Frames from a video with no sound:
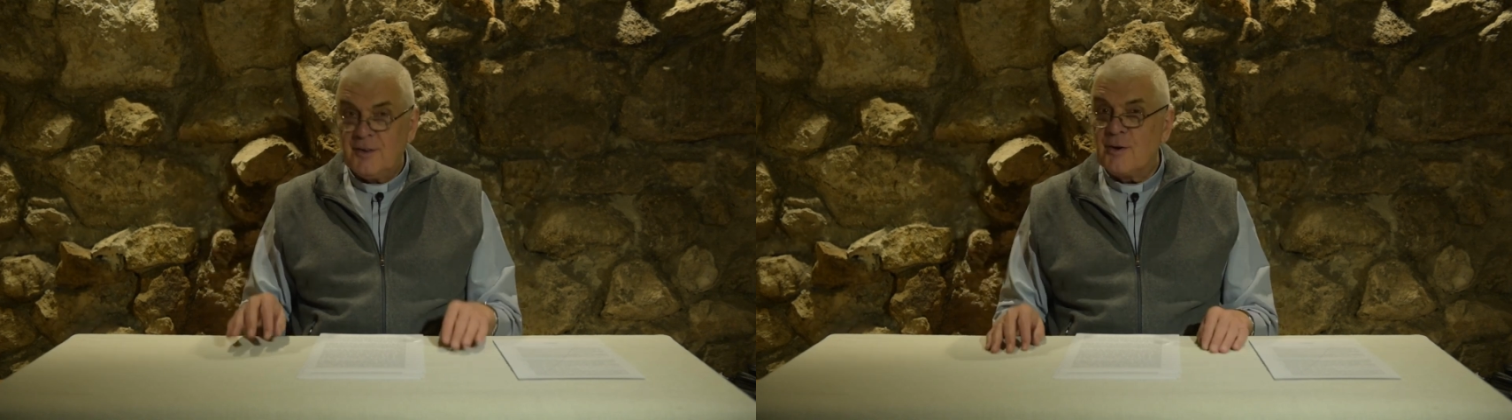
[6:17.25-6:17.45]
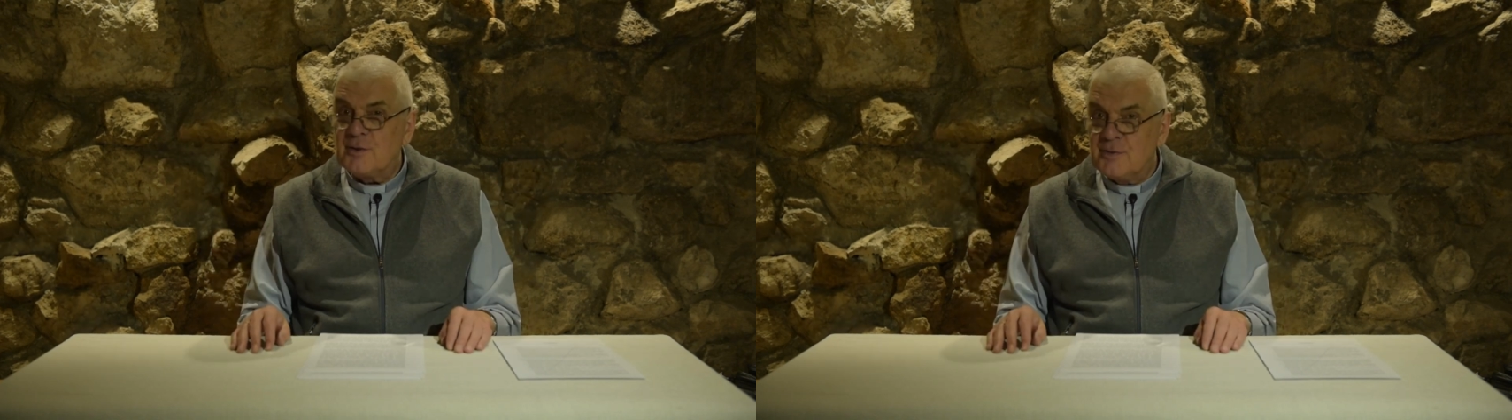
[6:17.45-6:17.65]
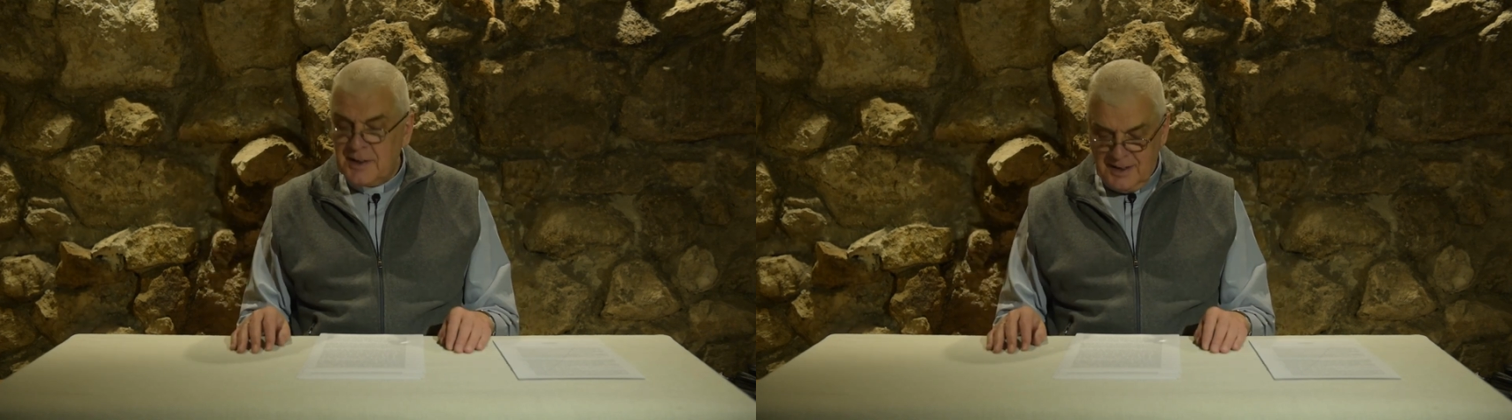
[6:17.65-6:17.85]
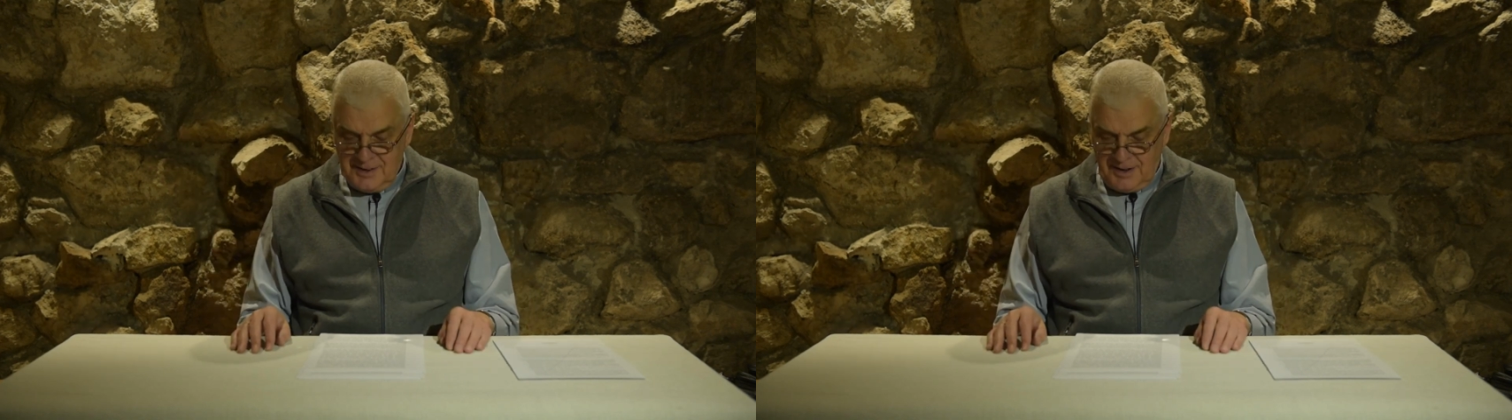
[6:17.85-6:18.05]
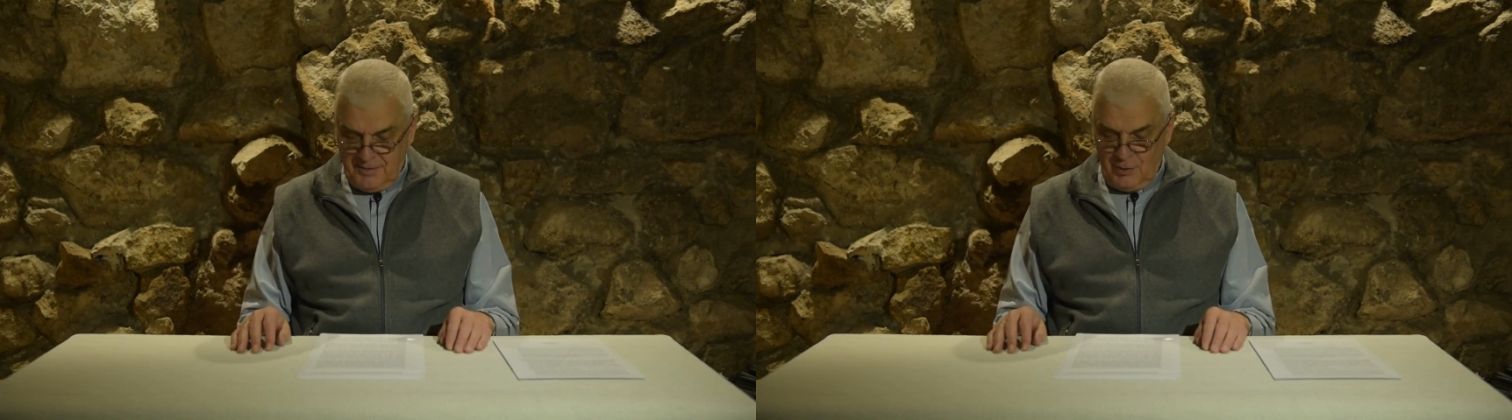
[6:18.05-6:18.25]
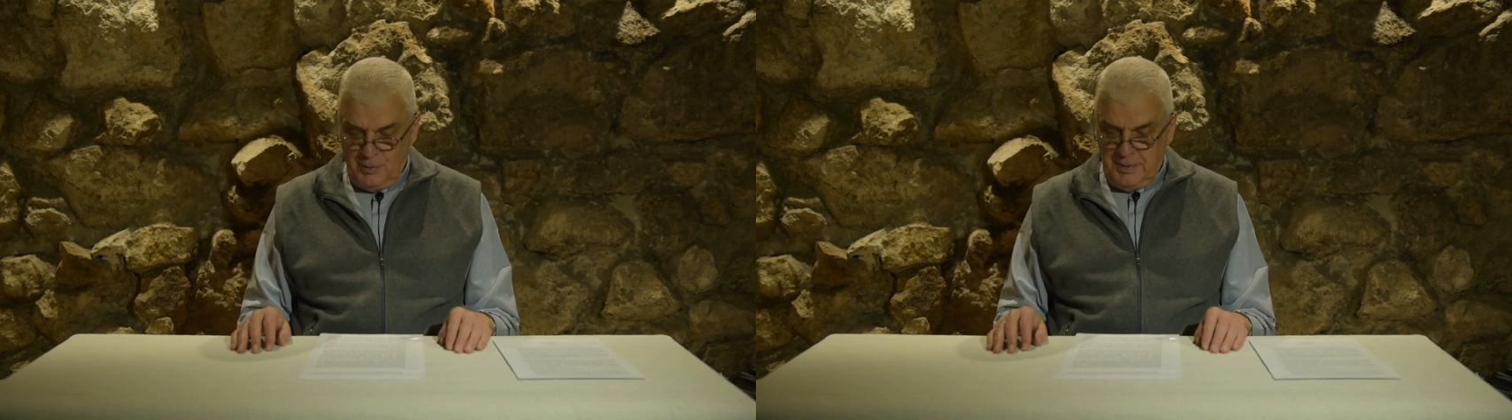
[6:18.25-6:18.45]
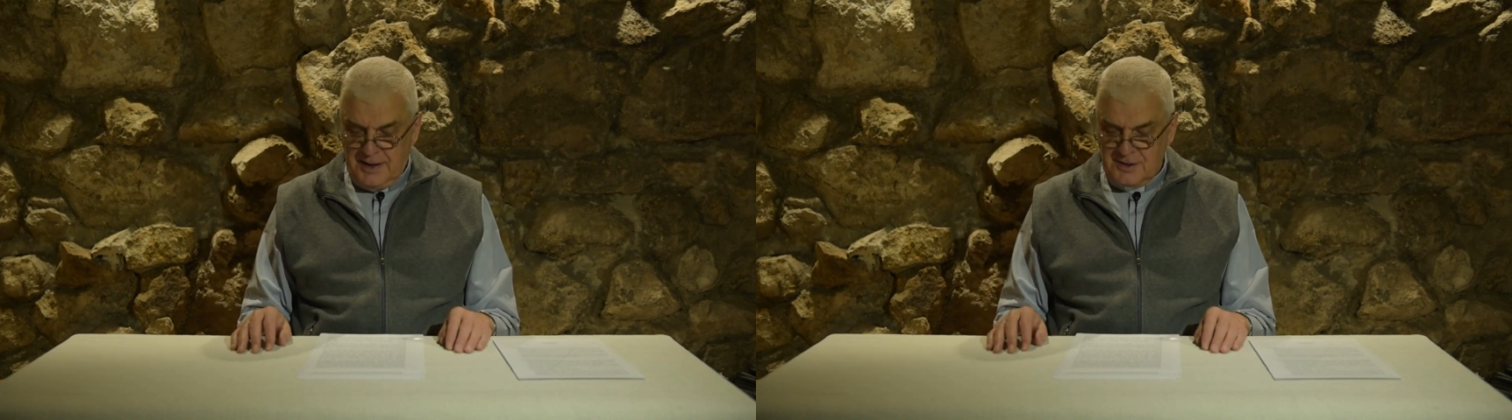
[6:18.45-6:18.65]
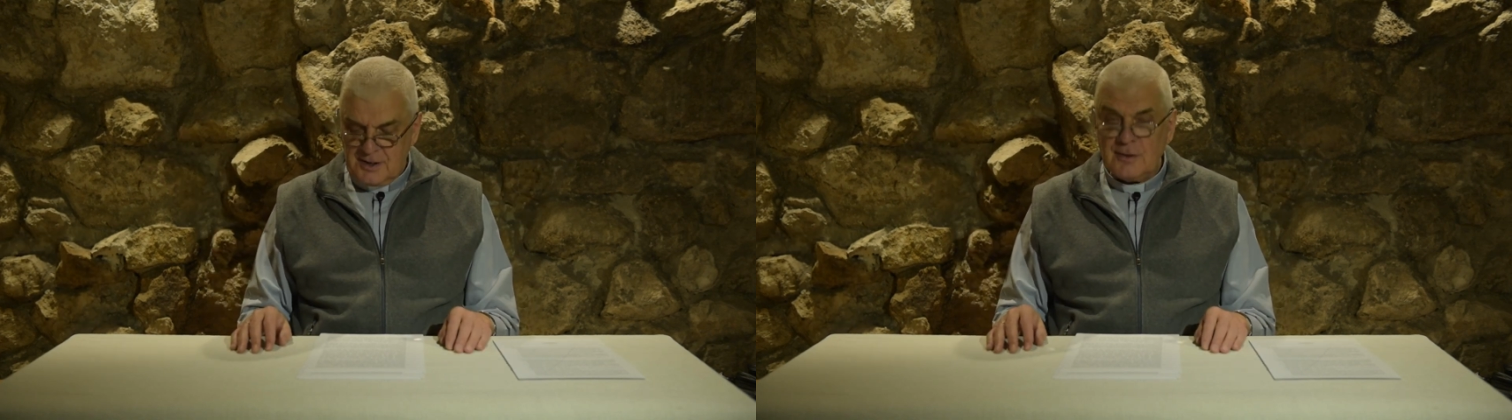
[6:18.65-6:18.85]
Rozwinięta
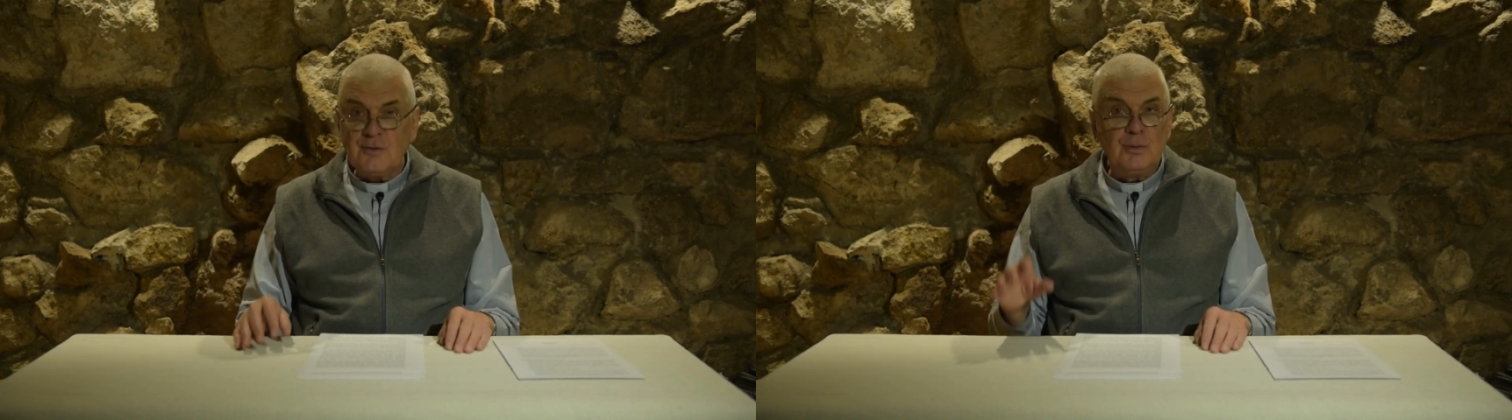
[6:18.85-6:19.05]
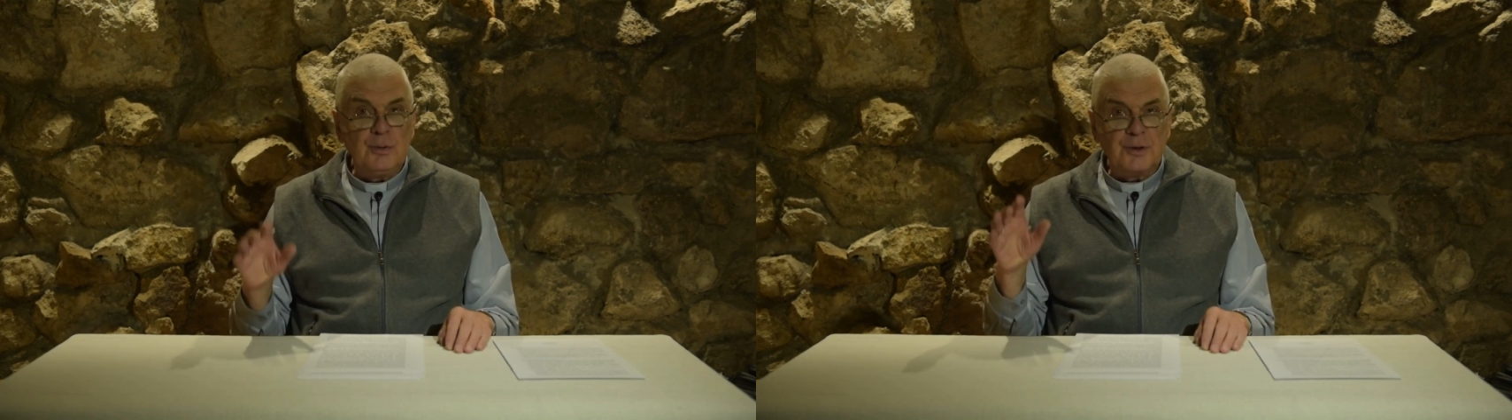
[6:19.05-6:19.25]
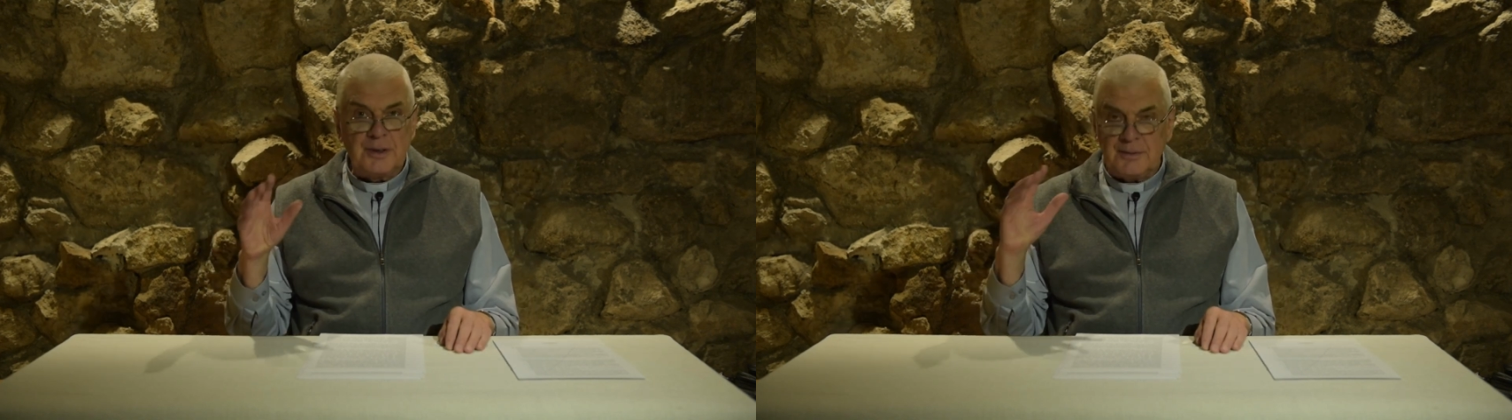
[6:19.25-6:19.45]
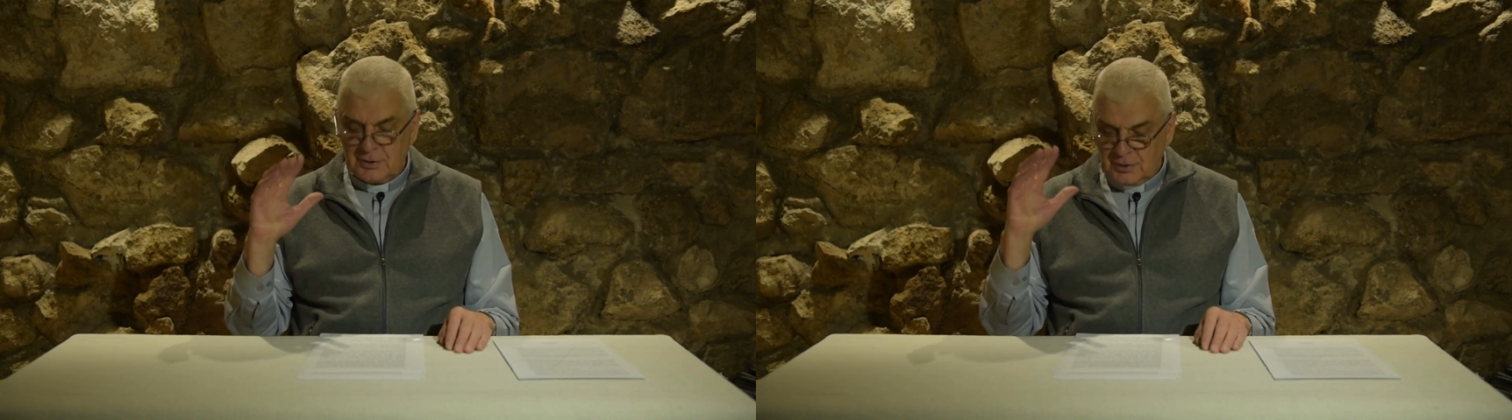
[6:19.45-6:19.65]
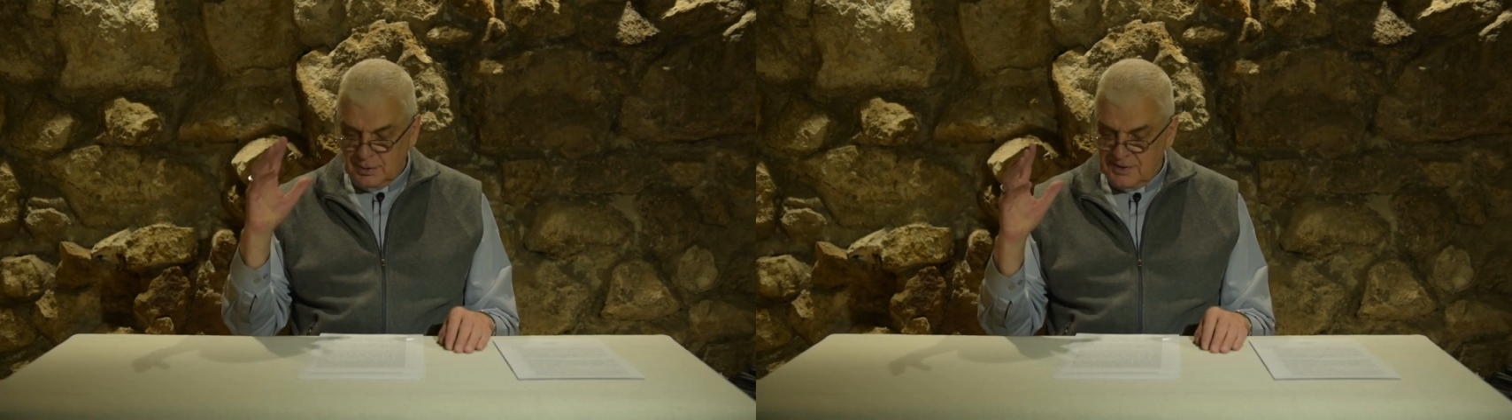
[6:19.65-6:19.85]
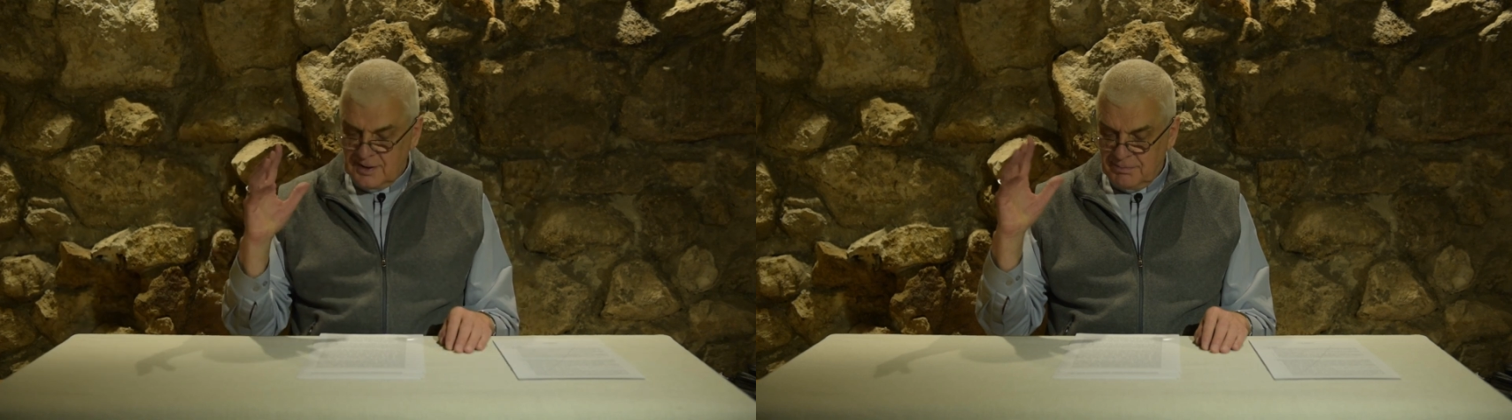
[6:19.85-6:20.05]
wyobraźnia służy w sztuce,